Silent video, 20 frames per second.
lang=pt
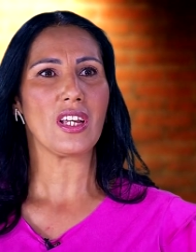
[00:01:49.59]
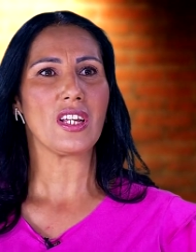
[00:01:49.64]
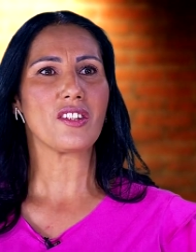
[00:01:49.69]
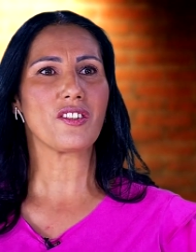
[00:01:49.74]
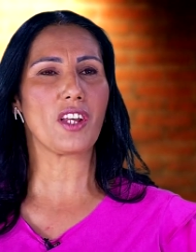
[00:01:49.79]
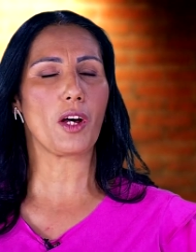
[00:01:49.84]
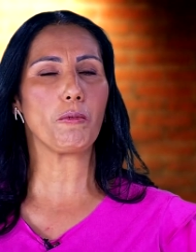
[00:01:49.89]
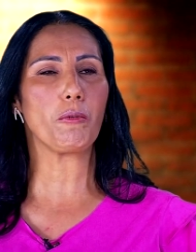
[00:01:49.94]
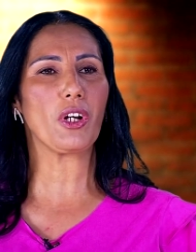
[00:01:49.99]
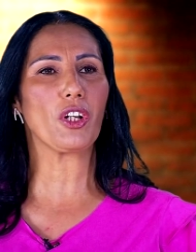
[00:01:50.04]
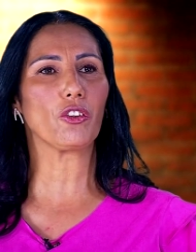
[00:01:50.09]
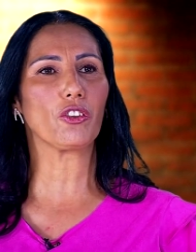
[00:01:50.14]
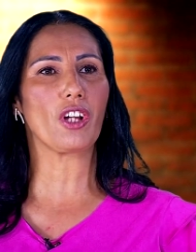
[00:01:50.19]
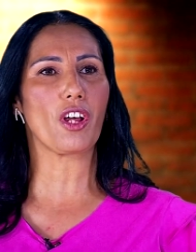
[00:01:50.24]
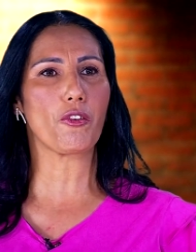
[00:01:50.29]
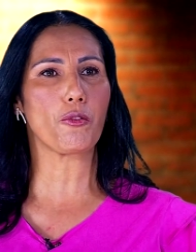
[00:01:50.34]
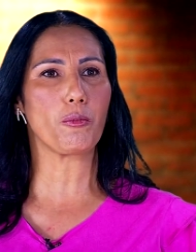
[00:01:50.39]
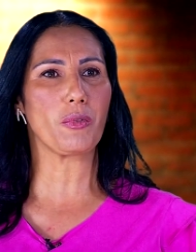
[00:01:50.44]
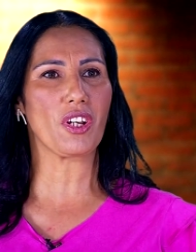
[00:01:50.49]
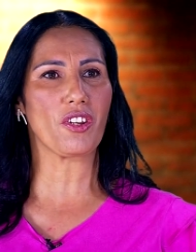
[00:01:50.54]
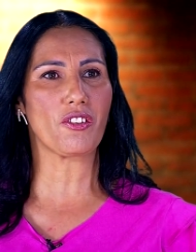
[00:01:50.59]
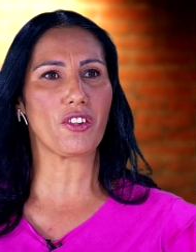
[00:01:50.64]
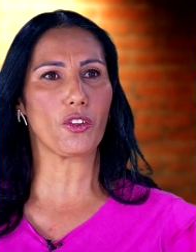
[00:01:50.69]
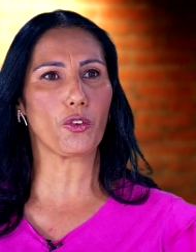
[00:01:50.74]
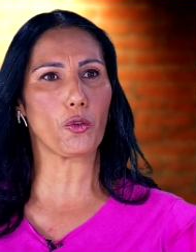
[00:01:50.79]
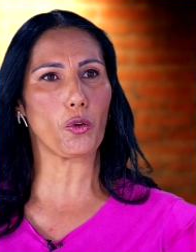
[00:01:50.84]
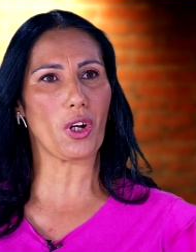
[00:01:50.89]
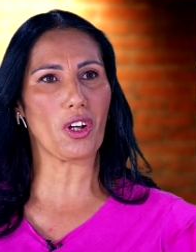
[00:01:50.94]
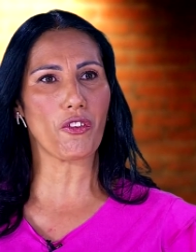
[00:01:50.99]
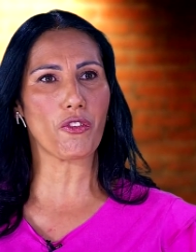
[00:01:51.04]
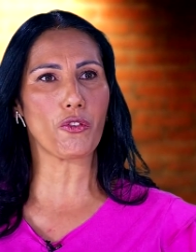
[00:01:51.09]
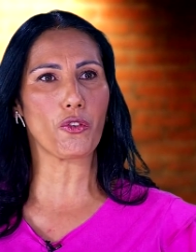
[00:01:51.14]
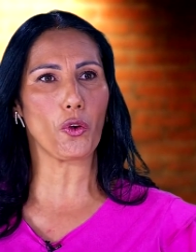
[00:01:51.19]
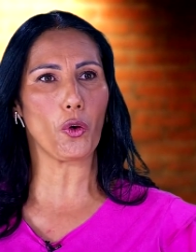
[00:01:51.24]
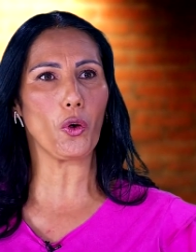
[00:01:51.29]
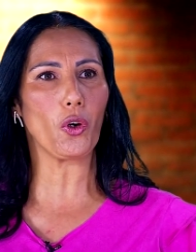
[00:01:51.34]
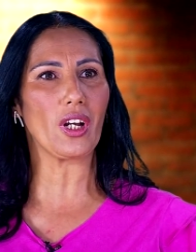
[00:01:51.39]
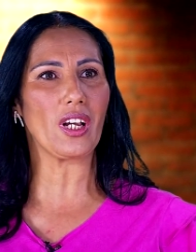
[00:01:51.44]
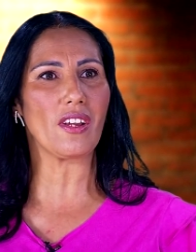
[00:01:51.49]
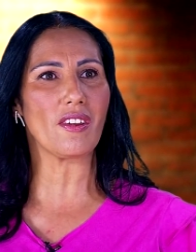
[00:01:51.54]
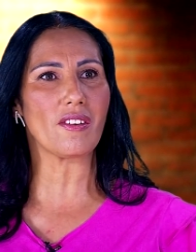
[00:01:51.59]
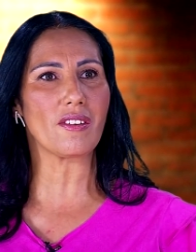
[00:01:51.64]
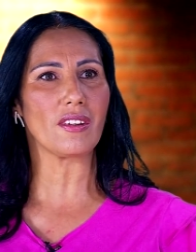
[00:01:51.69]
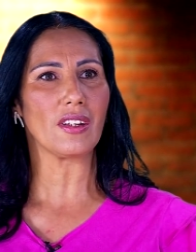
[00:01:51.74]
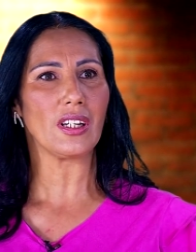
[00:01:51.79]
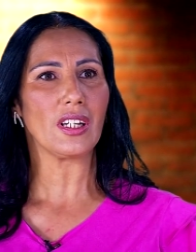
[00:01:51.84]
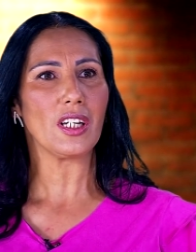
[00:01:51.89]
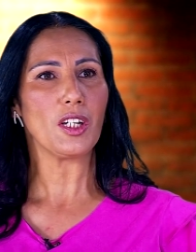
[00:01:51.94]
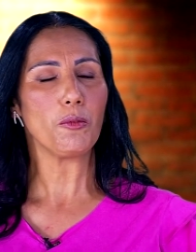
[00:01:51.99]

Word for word: sabendo das minhas situações